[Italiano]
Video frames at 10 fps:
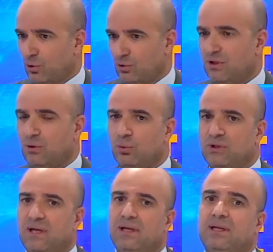
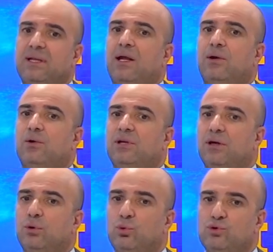contenuti all'interno
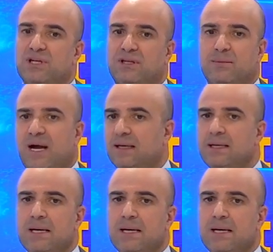del CLUSIT ma